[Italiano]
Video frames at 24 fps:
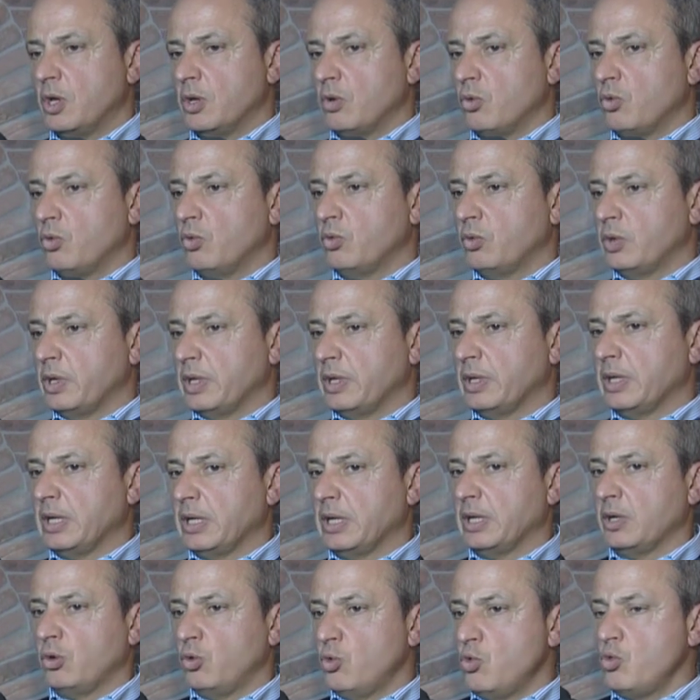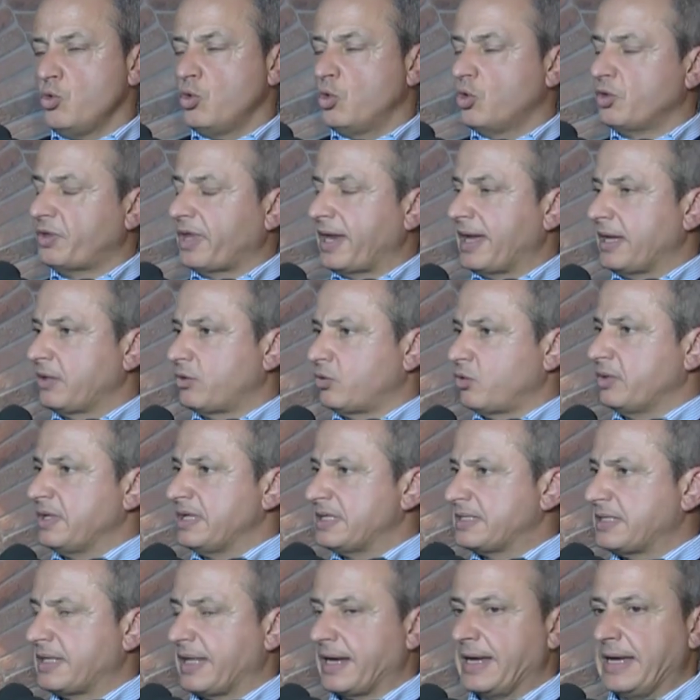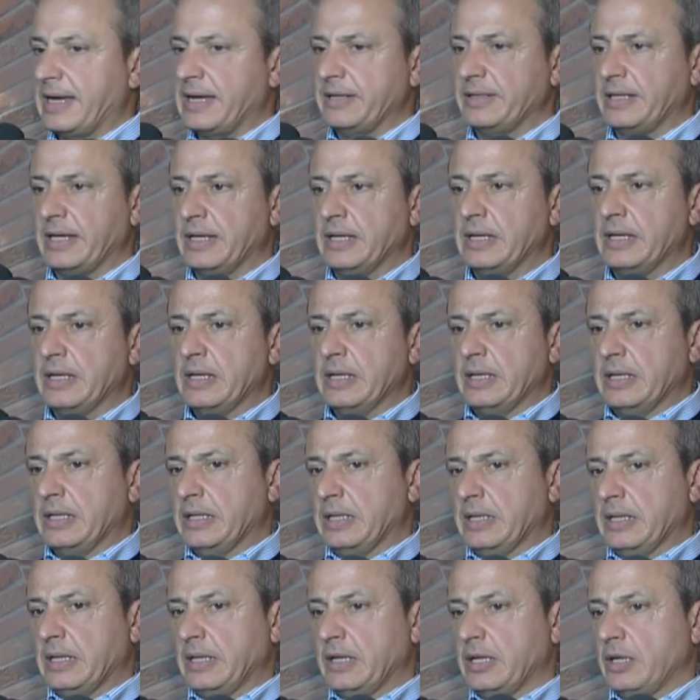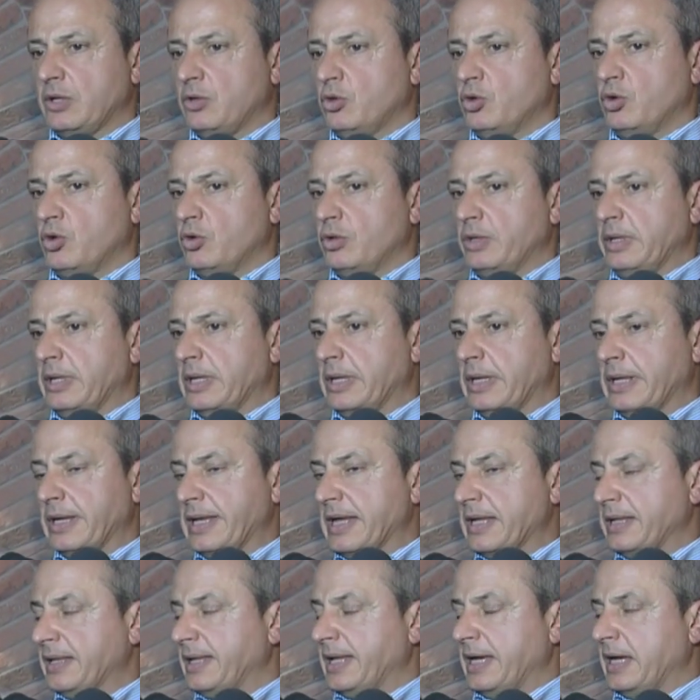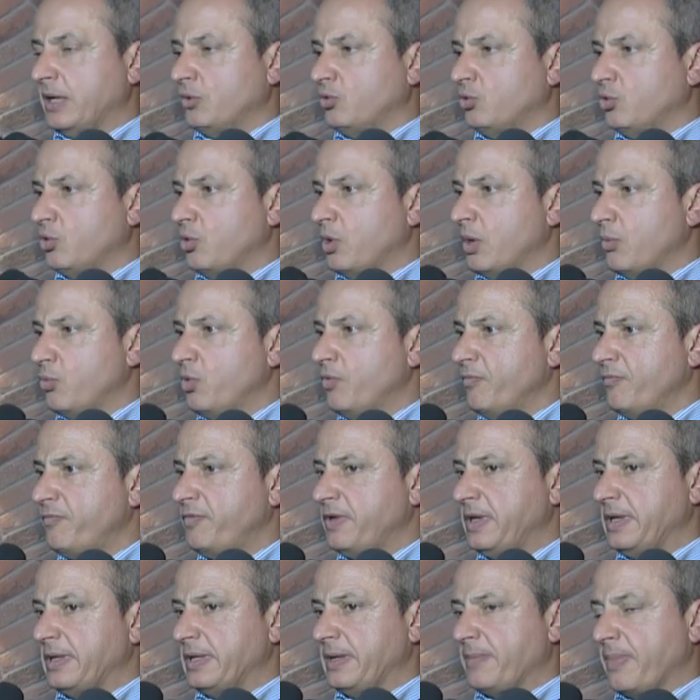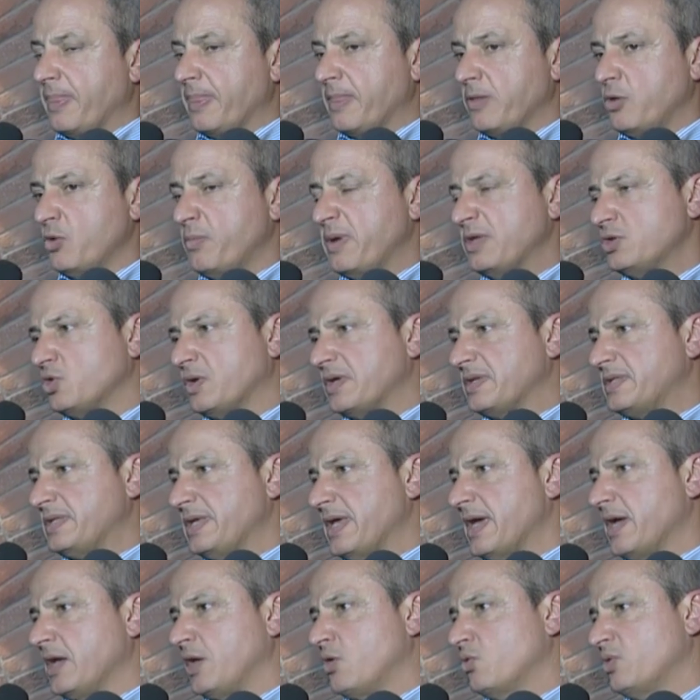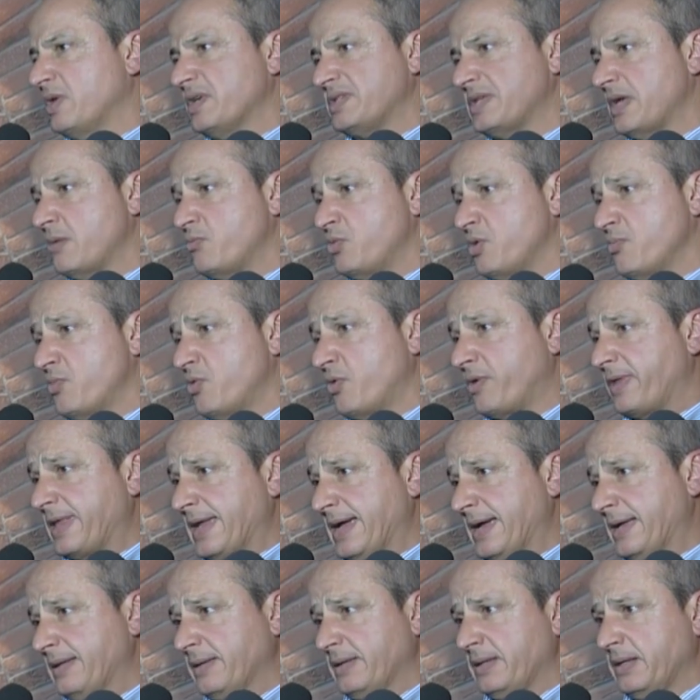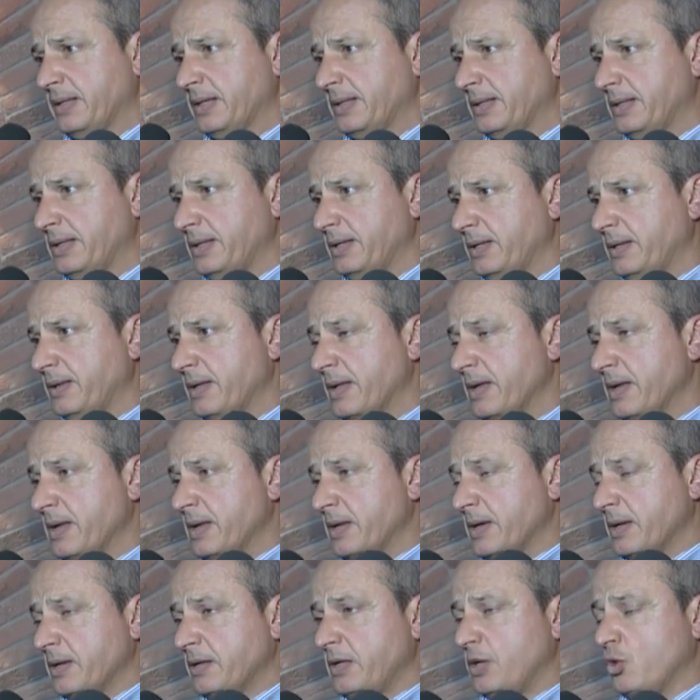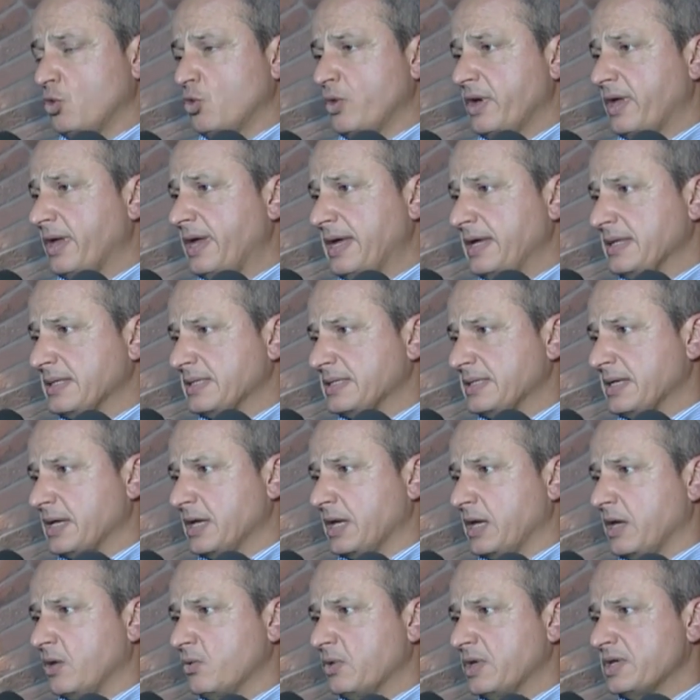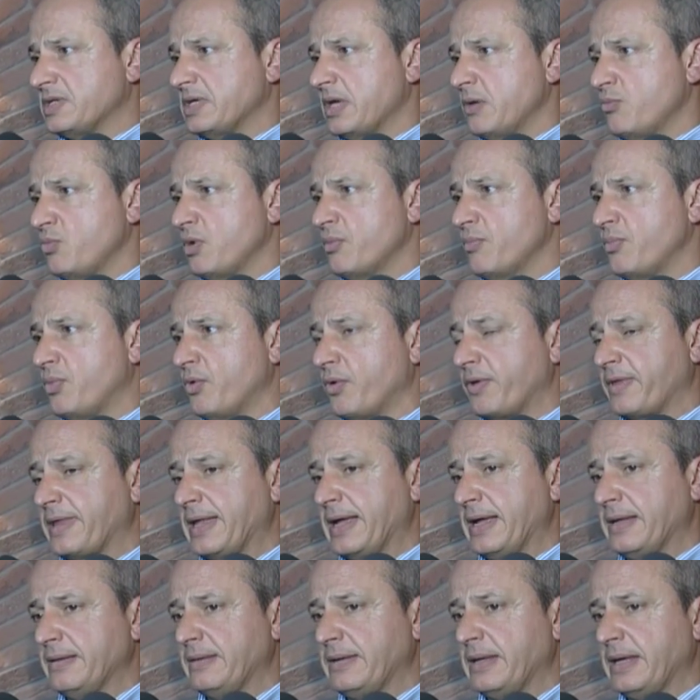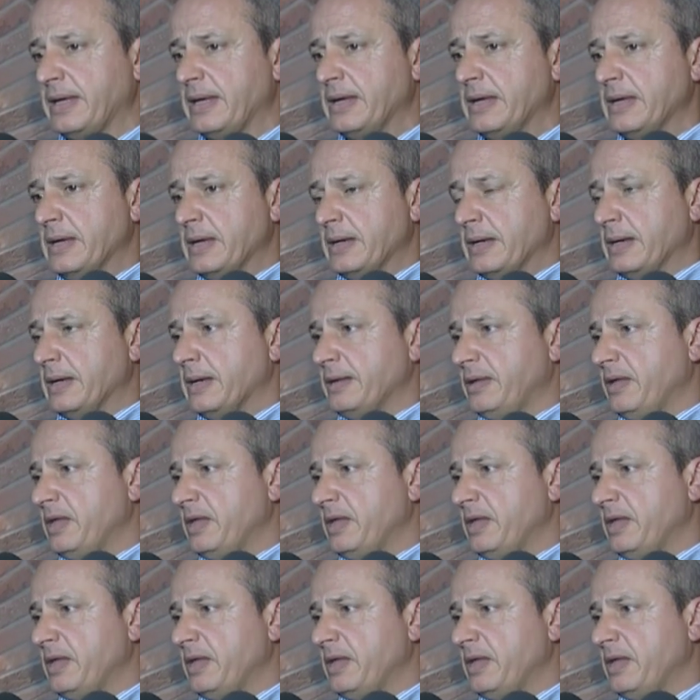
un eh, lungo tratto di strada eh, non è andato a buon fine. Io penso che sia anche un esempio importante di, di coerenza, anche un esempio importante eh, di